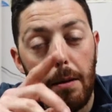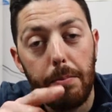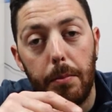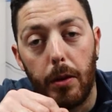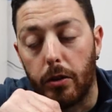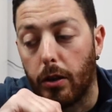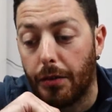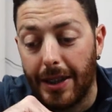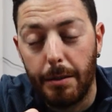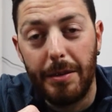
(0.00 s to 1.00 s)
A proposito
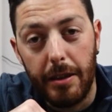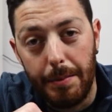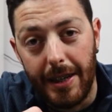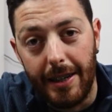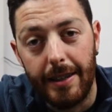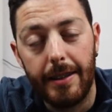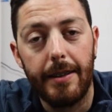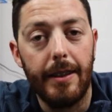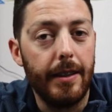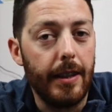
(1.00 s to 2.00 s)
fatemi sapere
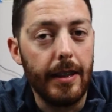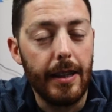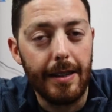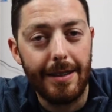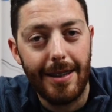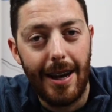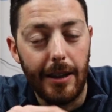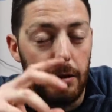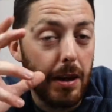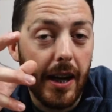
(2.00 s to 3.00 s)
se siete
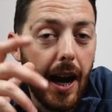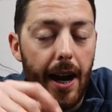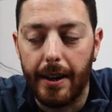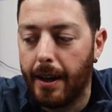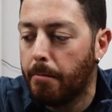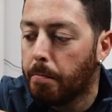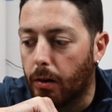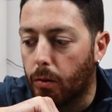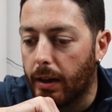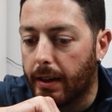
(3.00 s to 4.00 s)
interessati magari eh,
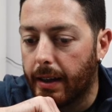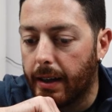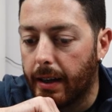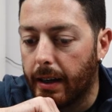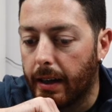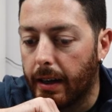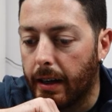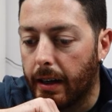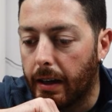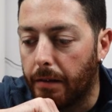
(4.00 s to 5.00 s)
a
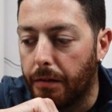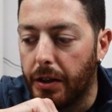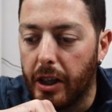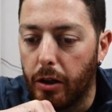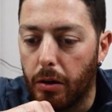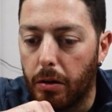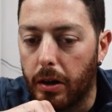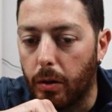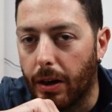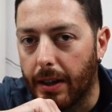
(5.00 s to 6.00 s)
qualche video
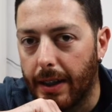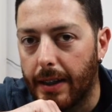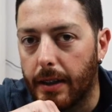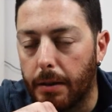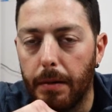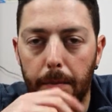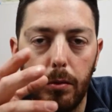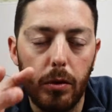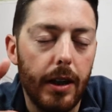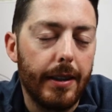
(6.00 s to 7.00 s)
riguardante
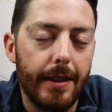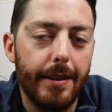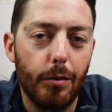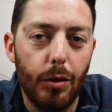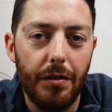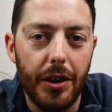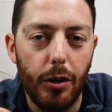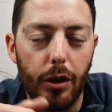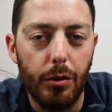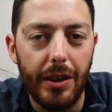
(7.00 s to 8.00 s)
appunto l'attrezzatura
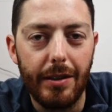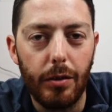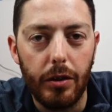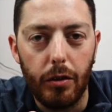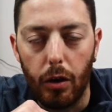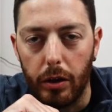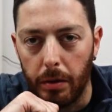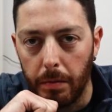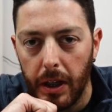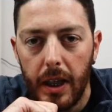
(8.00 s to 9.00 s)
video che utilizzo di
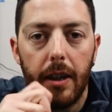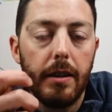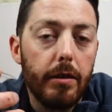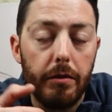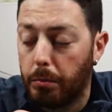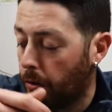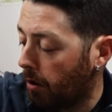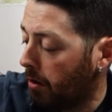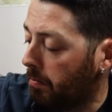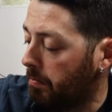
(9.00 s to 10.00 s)
solito, se vi
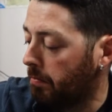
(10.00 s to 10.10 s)
può